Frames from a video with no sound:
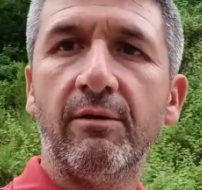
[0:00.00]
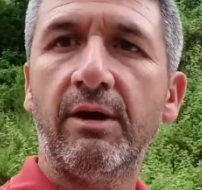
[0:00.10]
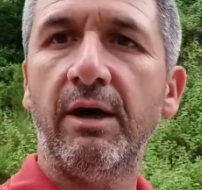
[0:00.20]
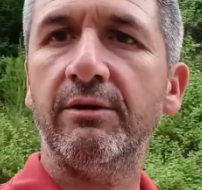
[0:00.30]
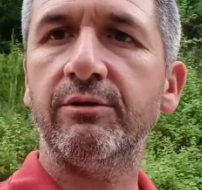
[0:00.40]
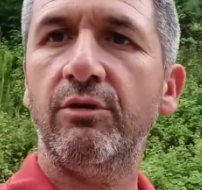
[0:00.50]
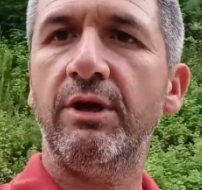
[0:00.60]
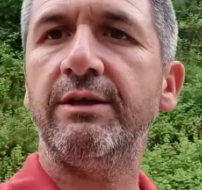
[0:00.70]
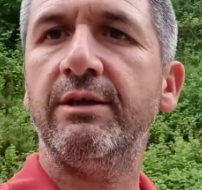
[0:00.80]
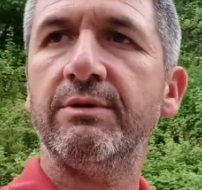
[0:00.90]
kal
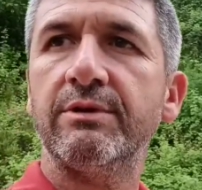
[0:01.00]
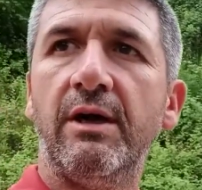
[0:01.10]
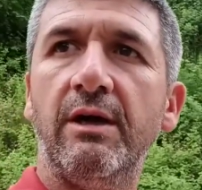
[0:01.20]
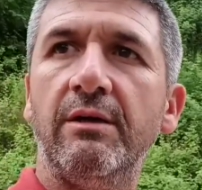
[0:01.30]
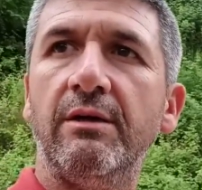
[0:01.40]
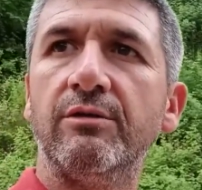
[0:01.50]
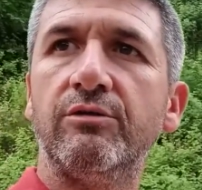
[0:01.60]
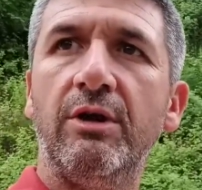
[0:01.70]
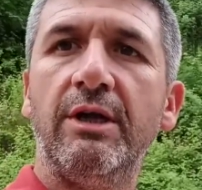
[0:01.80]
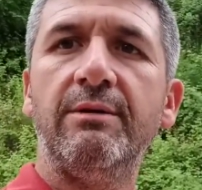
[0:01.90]
söylediğimiz e,
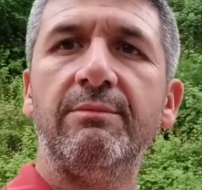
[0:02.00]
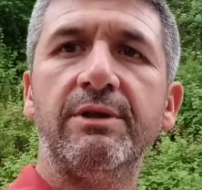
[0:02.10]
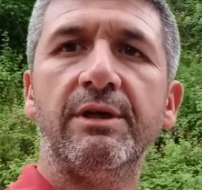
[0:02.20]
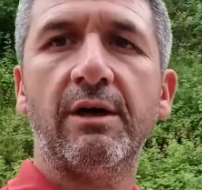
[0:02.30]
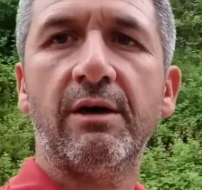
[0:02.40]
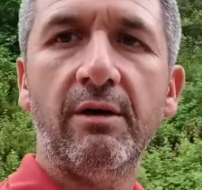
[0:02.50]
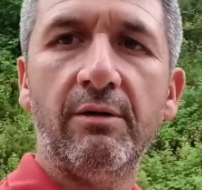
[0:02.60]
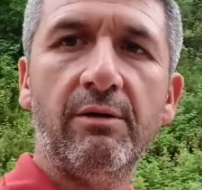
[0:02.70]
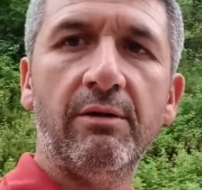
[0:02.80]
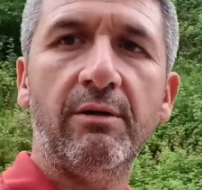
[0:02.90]
söylediğimiz yerde
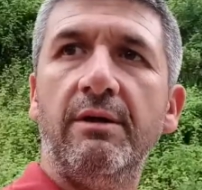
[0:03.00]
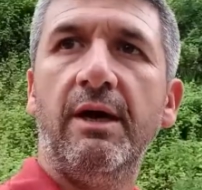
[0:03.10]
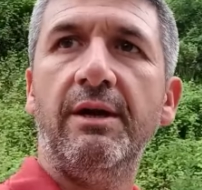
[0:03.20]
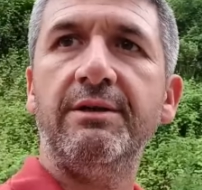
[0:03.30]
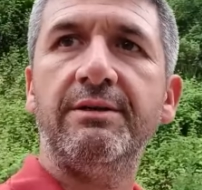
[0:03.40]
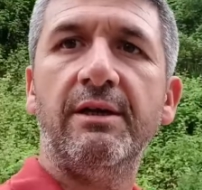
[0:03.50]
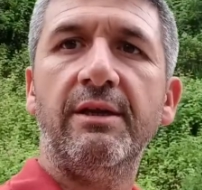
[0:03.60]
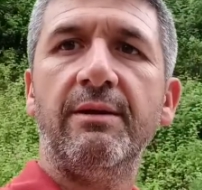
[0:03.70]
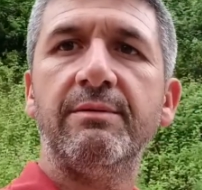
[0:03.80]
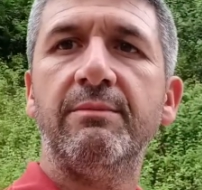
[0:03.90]
kalıyor. Yani
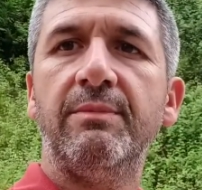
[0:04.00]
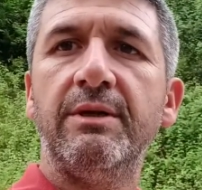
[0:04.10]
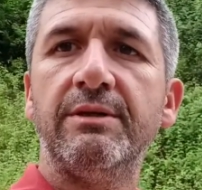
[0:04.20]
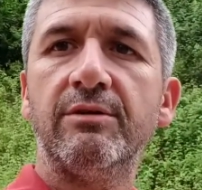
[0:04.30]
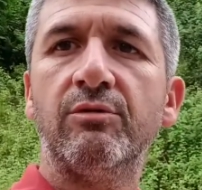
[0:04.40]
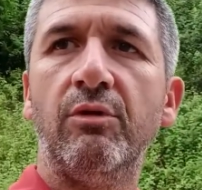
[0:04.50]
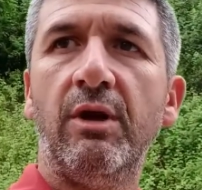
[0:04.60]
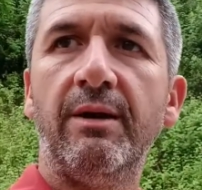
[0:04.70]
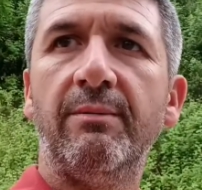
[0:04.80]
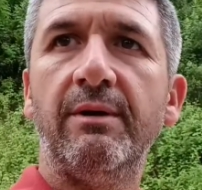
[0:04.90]
insanlarımızın bilinçsiz
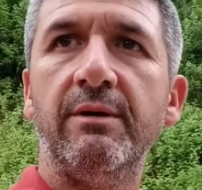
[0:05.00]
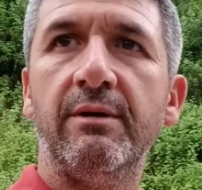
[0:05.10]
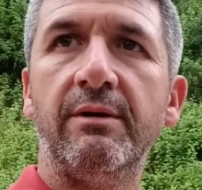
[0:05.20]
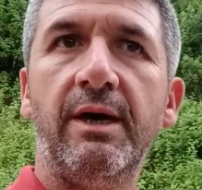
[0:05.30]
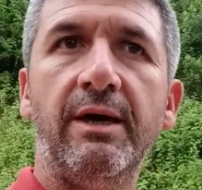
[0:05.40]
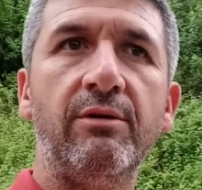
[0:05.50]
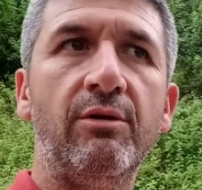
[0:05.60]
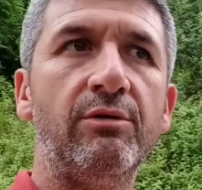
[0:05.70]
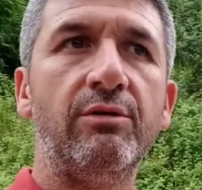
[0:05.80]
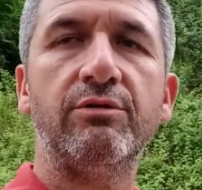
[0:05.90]
kullanımı, yani
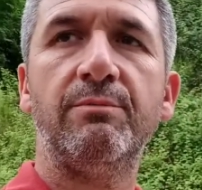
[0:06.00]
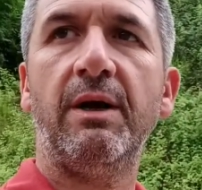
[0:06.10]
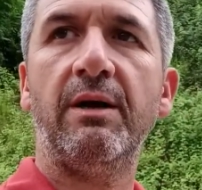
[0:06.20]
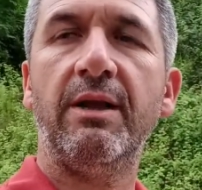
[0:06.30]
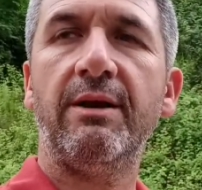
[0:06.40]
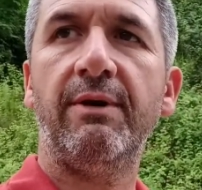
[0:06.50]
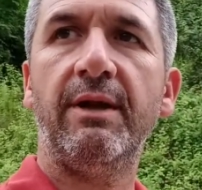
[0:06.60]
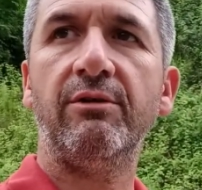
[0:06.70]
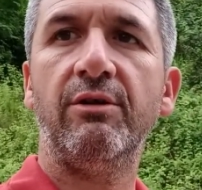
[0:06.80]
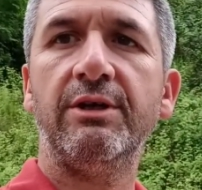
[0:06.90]
gördüğünüz bankları
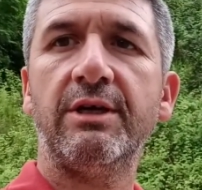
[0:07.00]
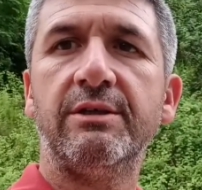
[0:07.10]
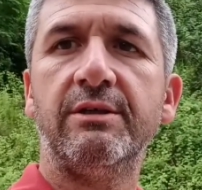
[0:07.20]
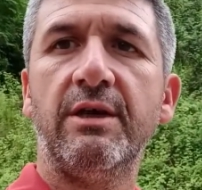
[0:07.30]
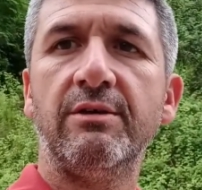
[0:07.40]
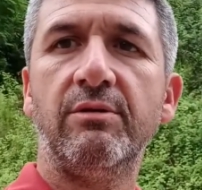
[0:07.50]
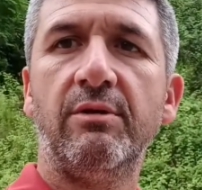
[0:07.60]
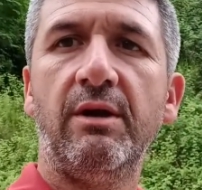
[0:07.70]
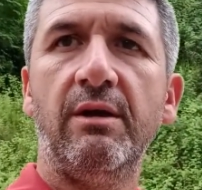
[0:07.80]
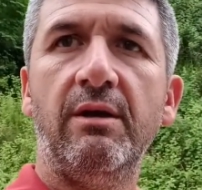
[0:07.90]
falan göreceksiniz az
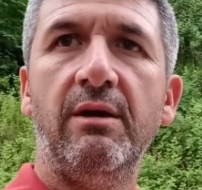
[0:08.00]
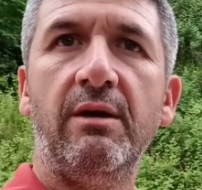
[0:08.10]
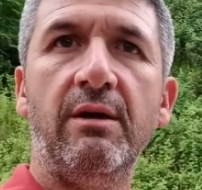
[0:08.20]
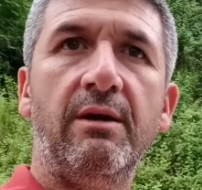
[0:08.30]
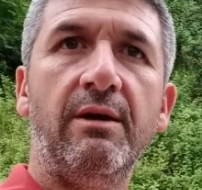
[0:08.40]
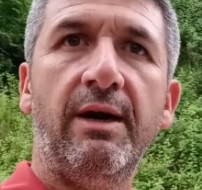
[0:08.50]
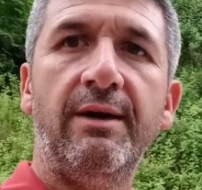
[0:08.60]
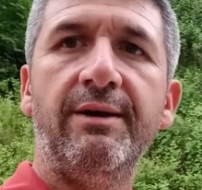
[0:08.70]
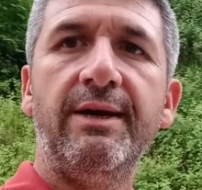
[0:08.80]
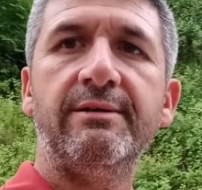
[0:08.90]
sonra.
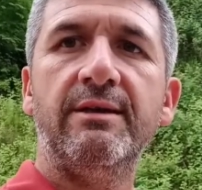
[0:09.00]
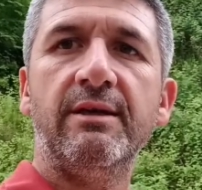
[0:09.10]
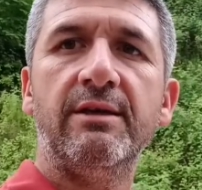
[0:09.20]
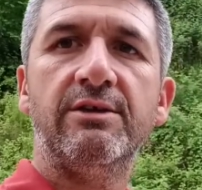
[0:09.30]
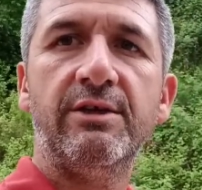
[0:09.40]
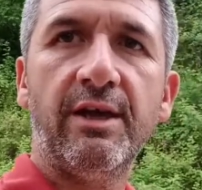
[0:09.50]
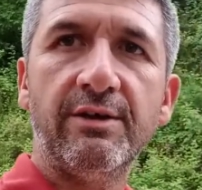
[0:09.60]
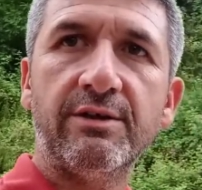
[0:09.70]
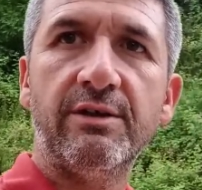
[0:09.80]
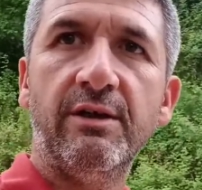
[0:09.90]
Yani rezillik, işler
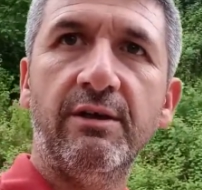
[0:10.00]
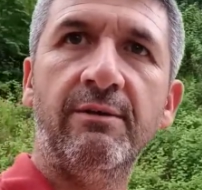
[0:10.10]
acısı,